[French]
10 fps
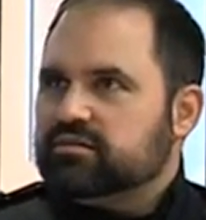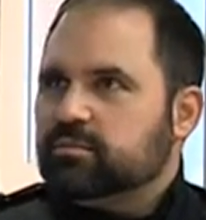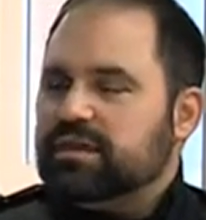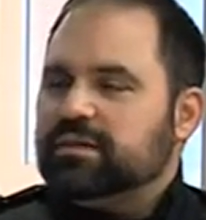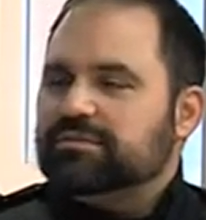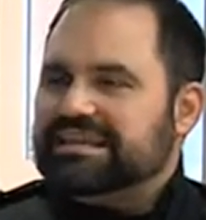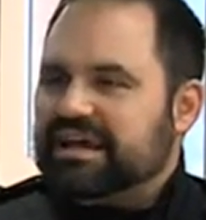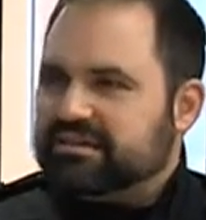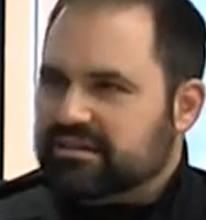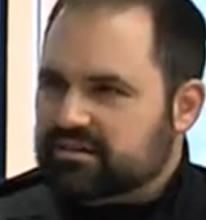pas la même
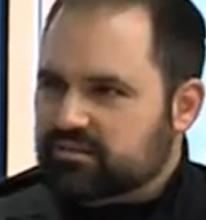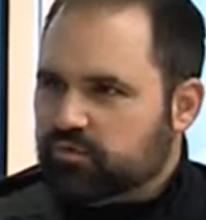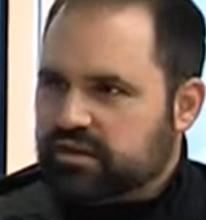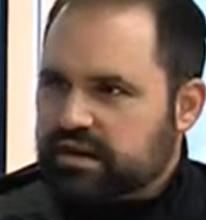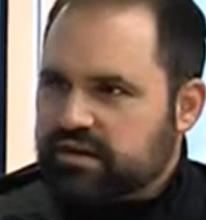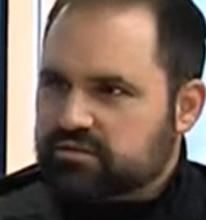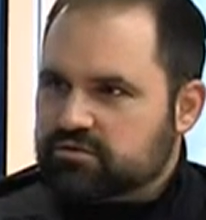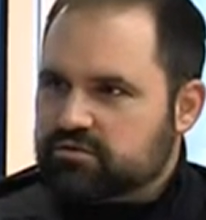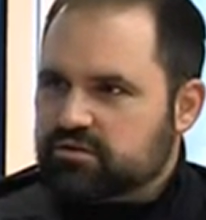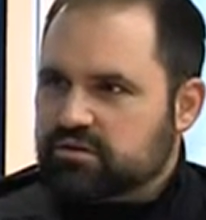clientèle qui
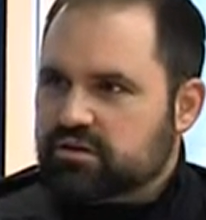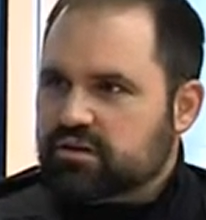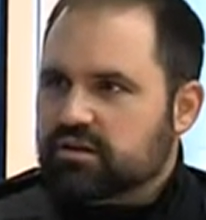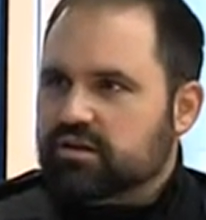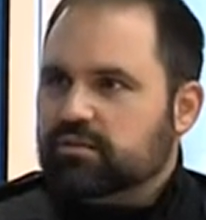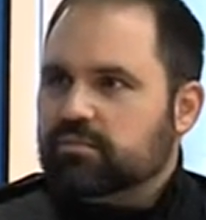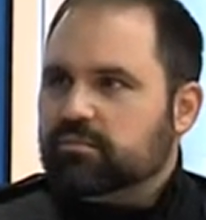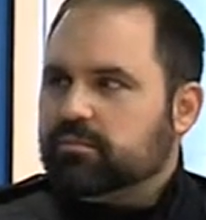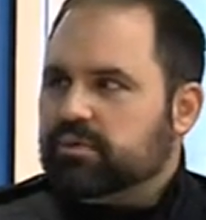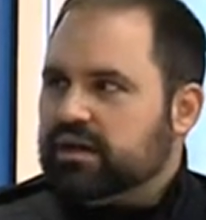voyage. Ah.
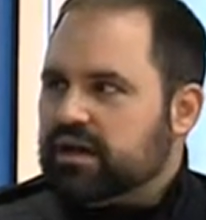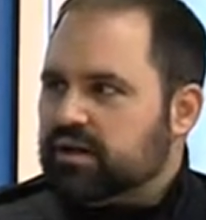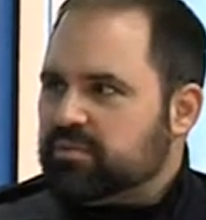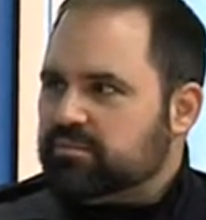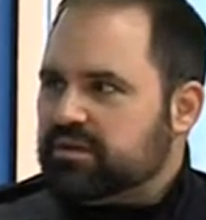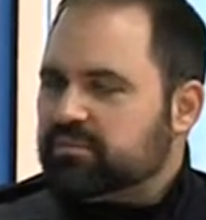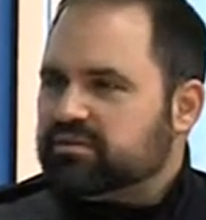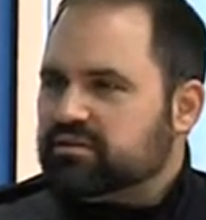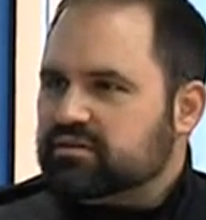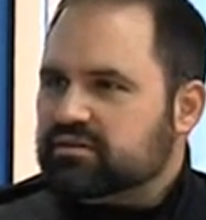Mais en même temps,
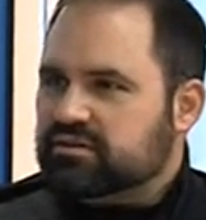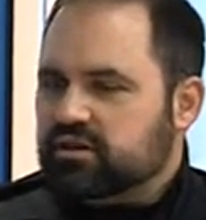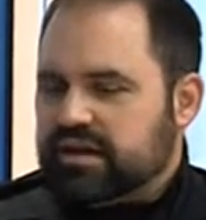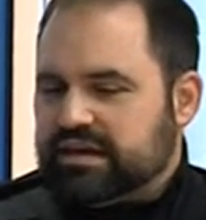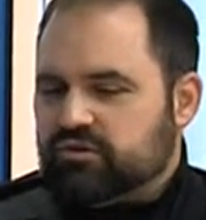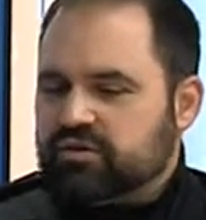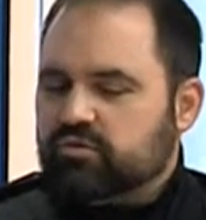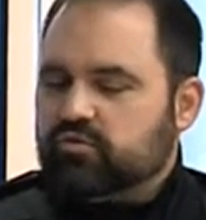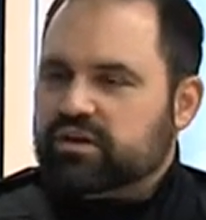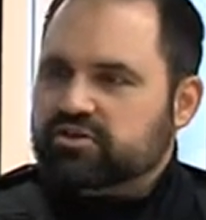parce qu'il euh, y, en a qui
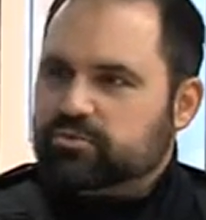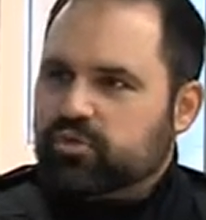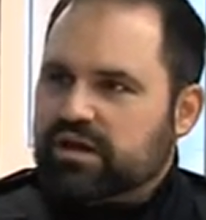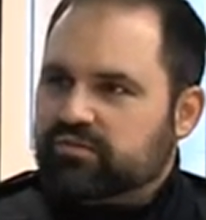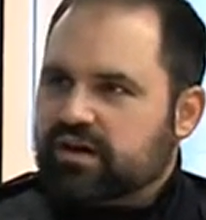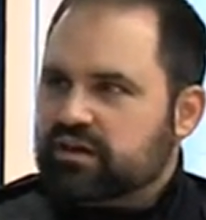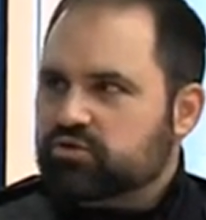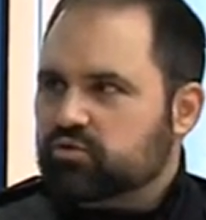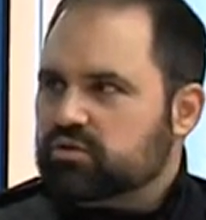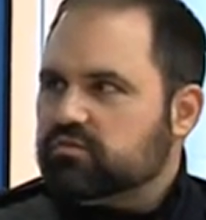vont voyager pour affaires, il y en
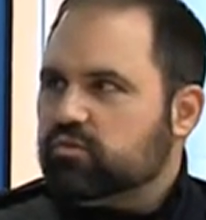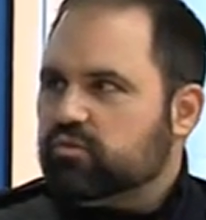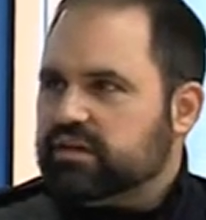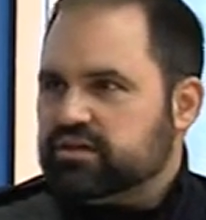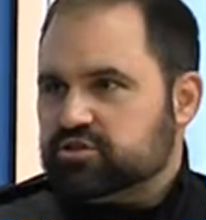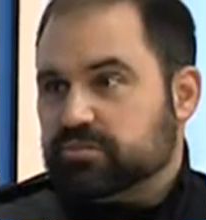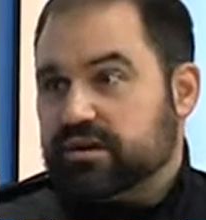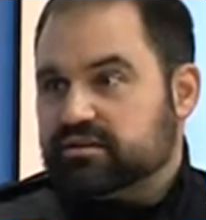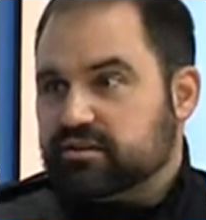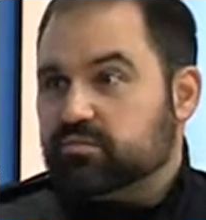a d'autres qui vont voyager, par
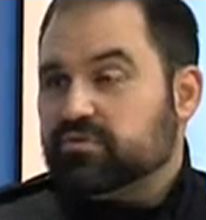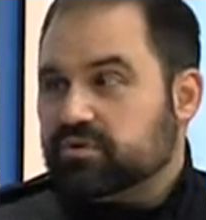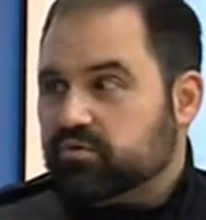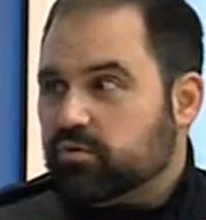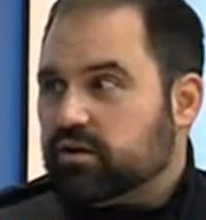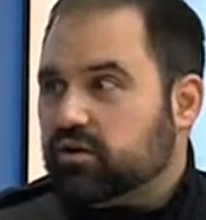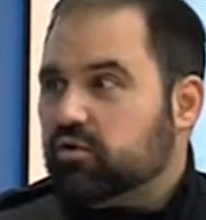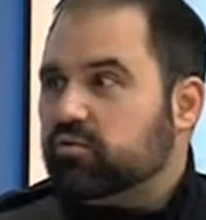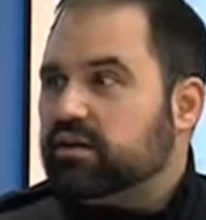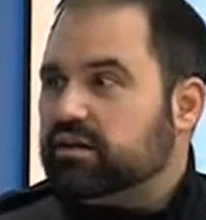exemple, il fait froid,
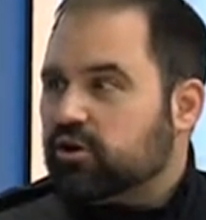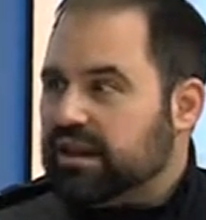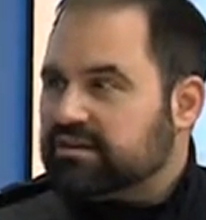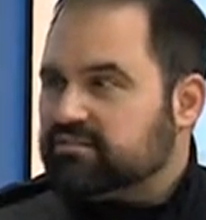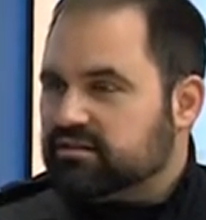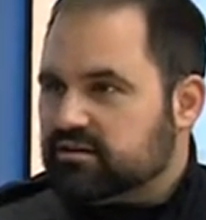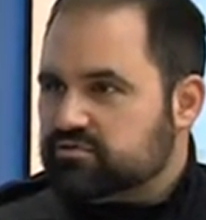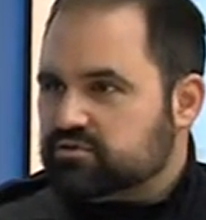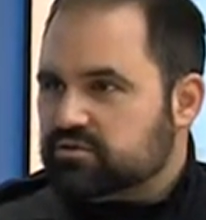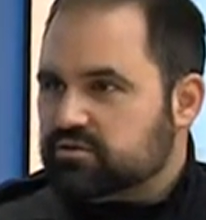on veut aller relaxer dans le
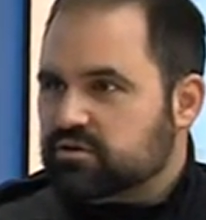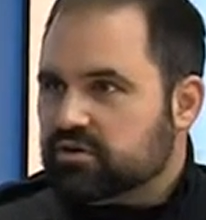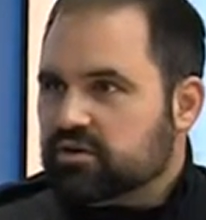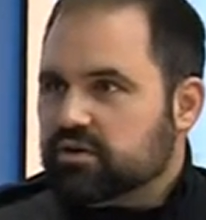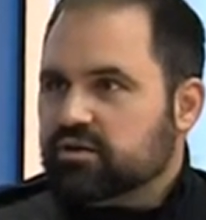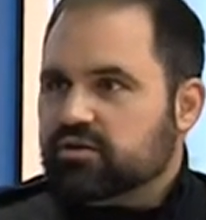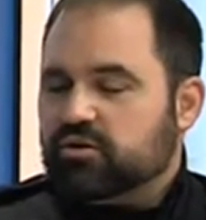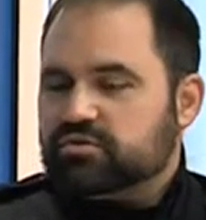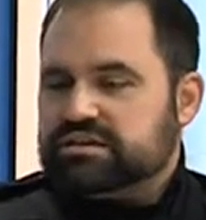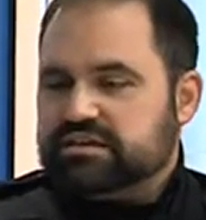sud.
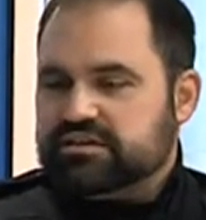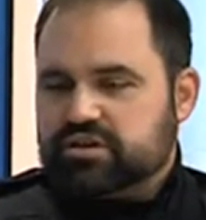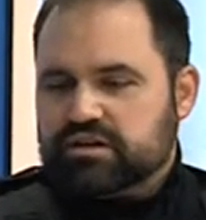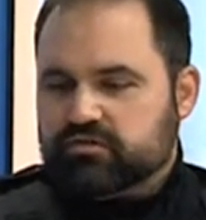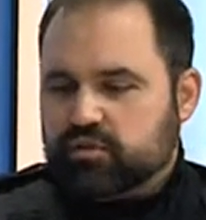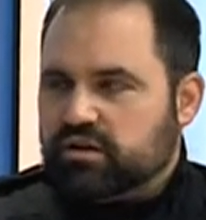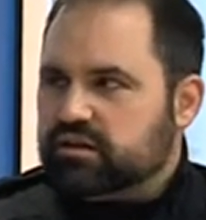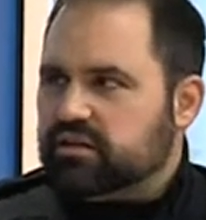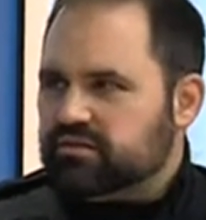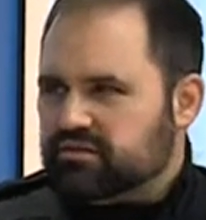Donc, c'est des gens qui vont
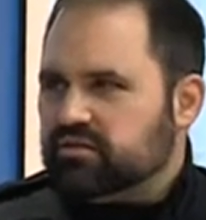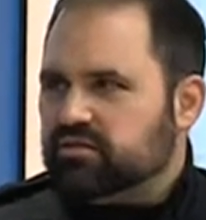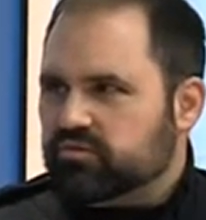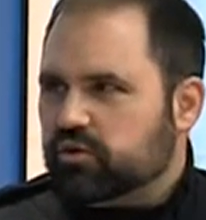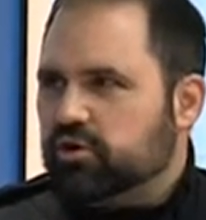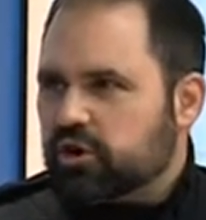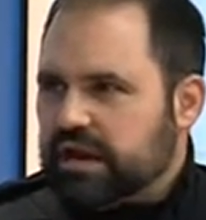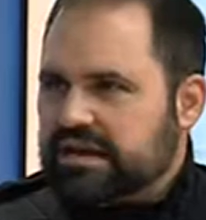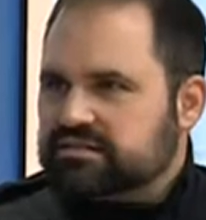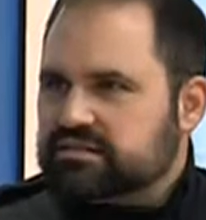aller, ils veulent
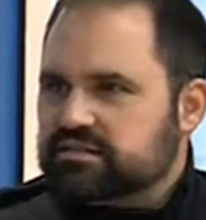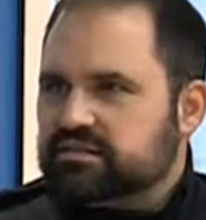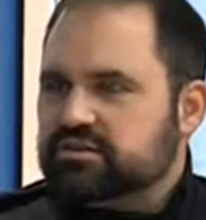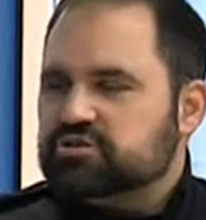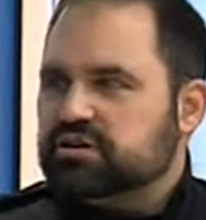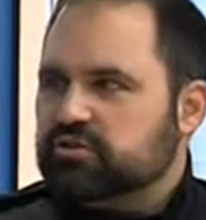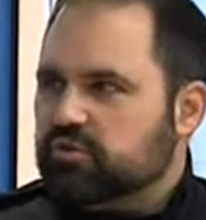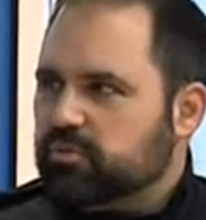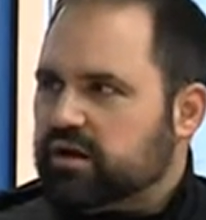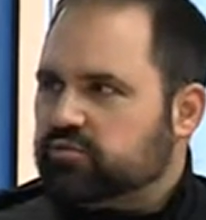relaxer. C'est des gens qui
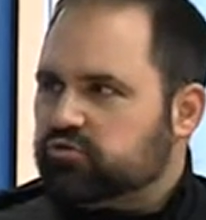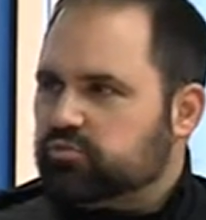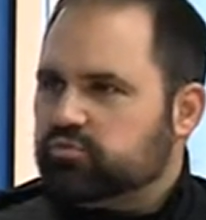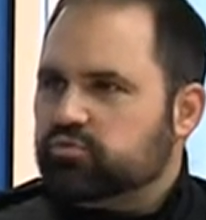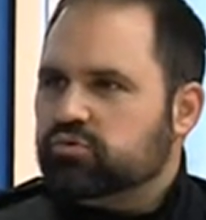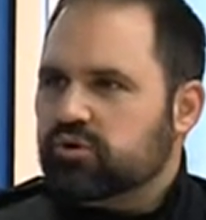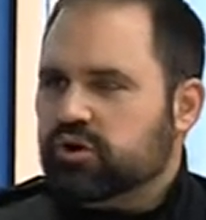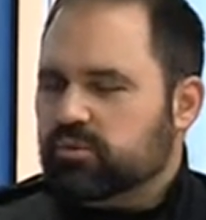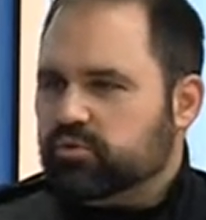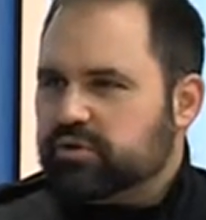veulent prendre ça plus,
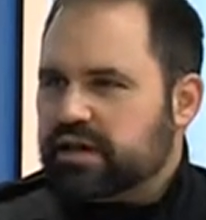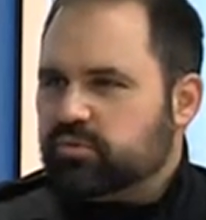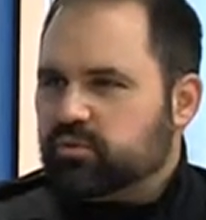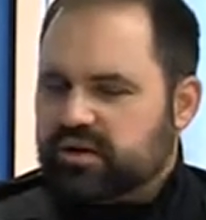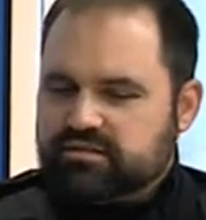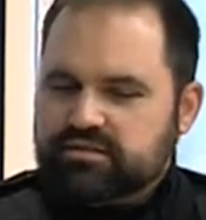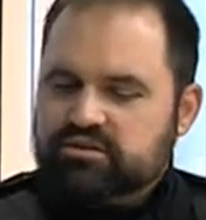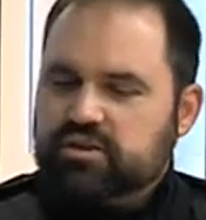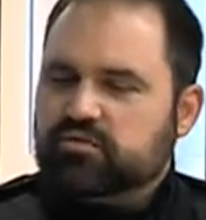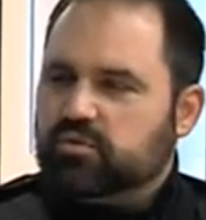plus calmement. C'est des
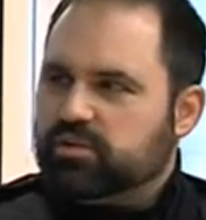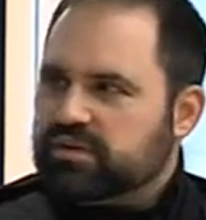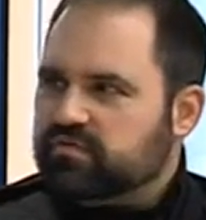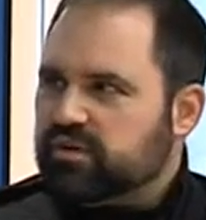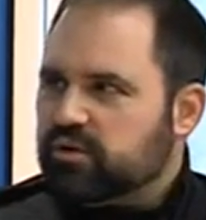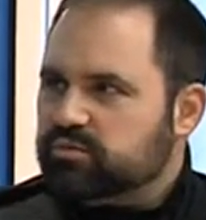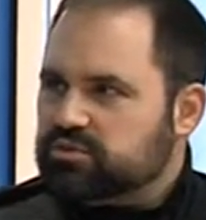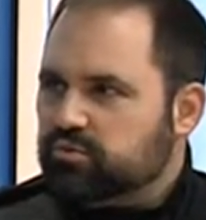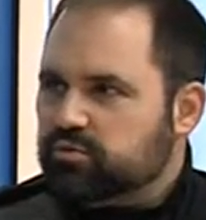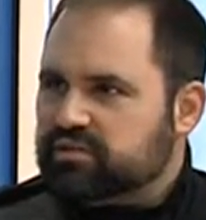gens qui veulent peut-être faire un
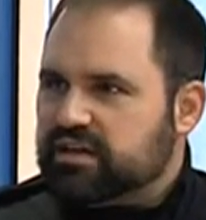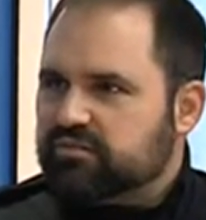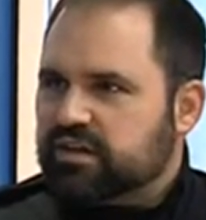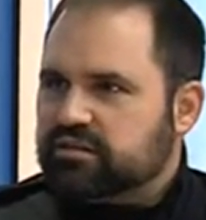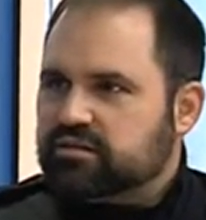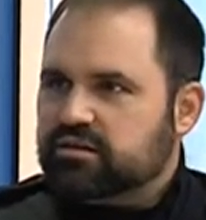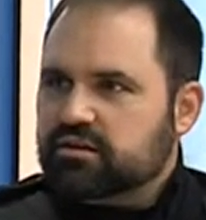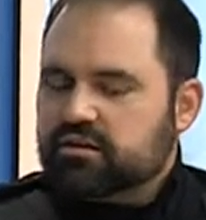petit peu plus la fête.